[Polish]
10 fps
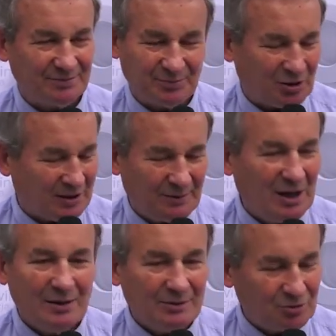Program,
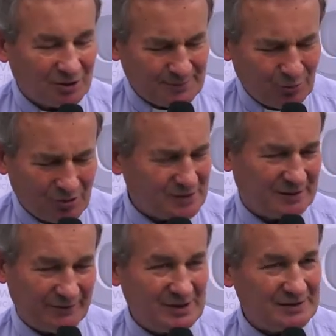który jest
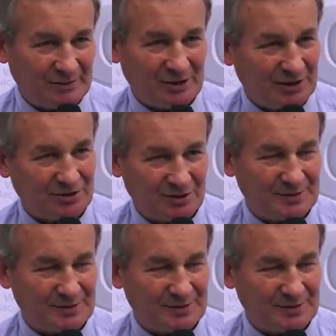błogosławieństwem dla naszego